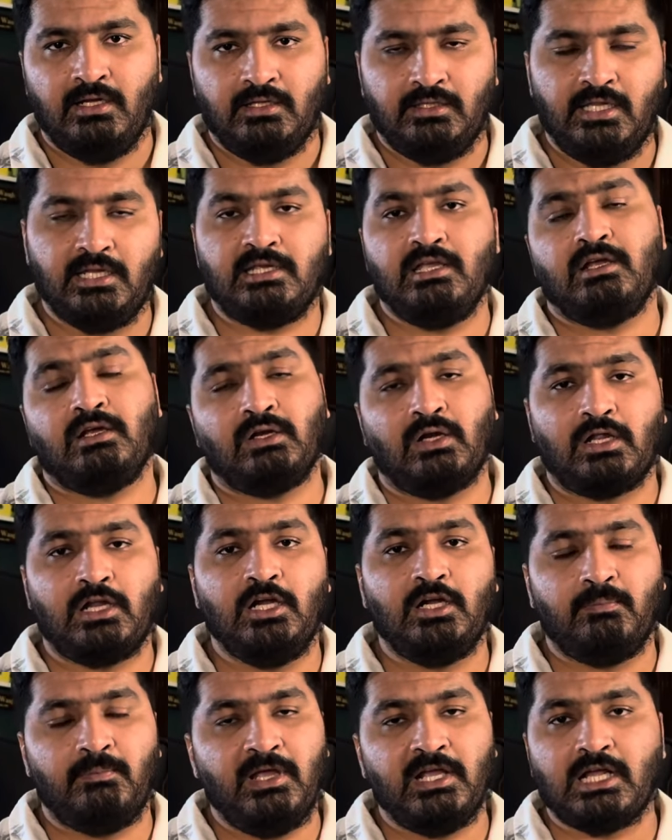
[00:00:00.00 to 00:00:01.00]
देखिए
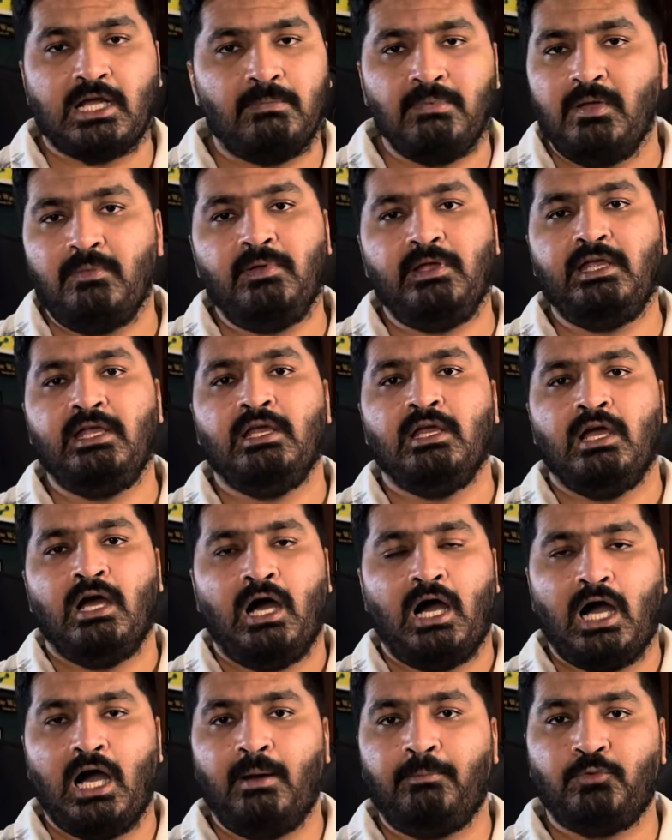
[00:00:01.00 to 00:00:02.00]
क्रिकेट में कभी भी
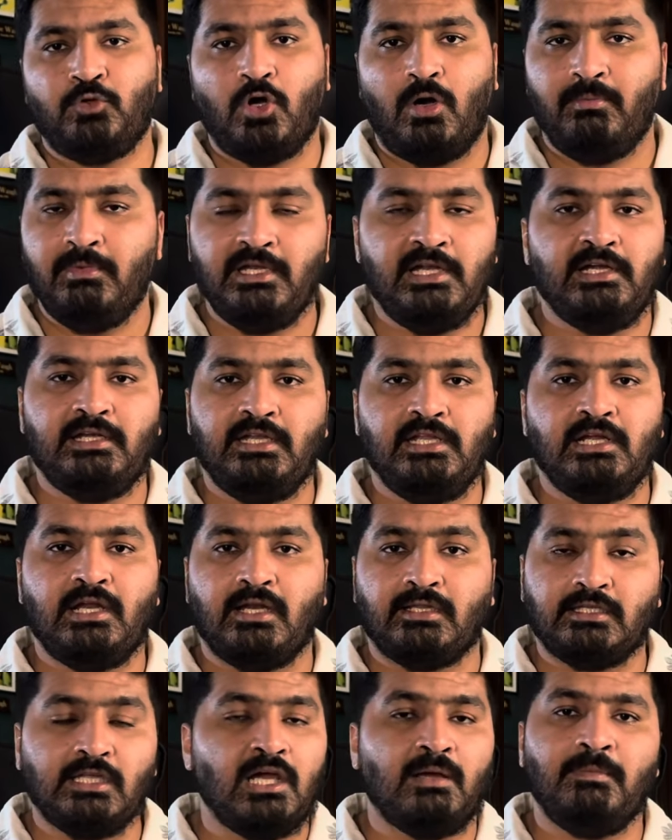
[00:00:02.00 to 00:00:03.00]
आप डोमिनेट नहीं
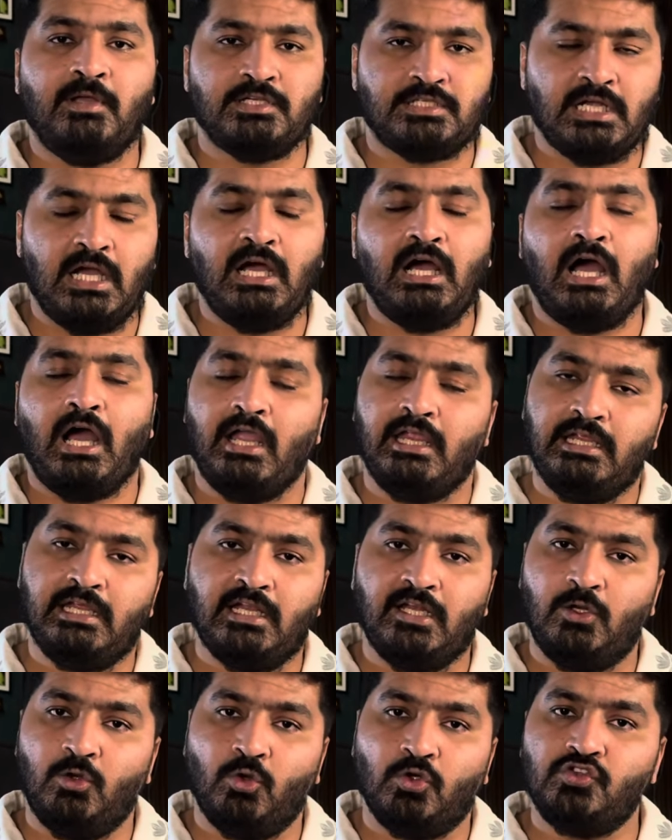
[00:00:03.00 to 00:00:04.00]
करते हमेशा हाई
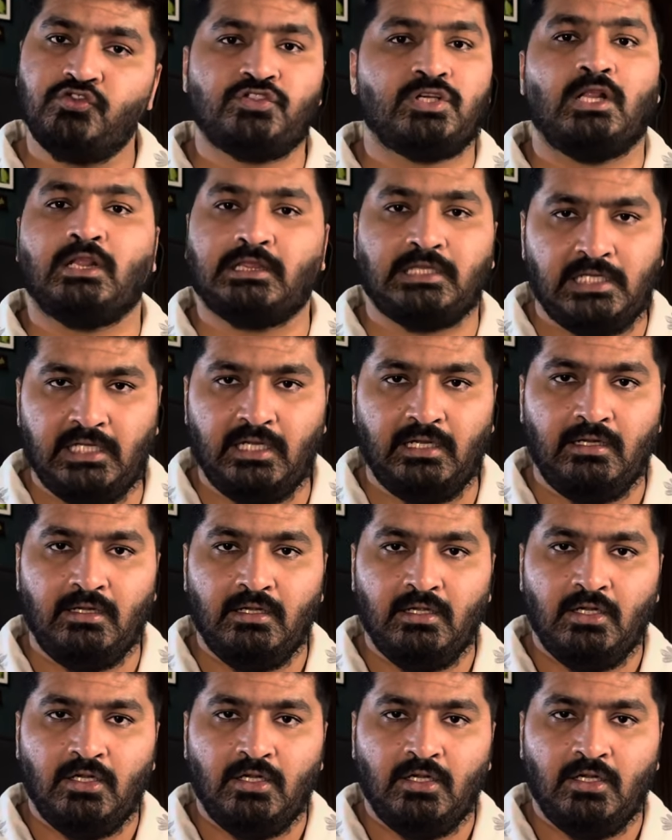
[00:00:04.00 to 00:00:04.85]
एंड लोस चलते हैं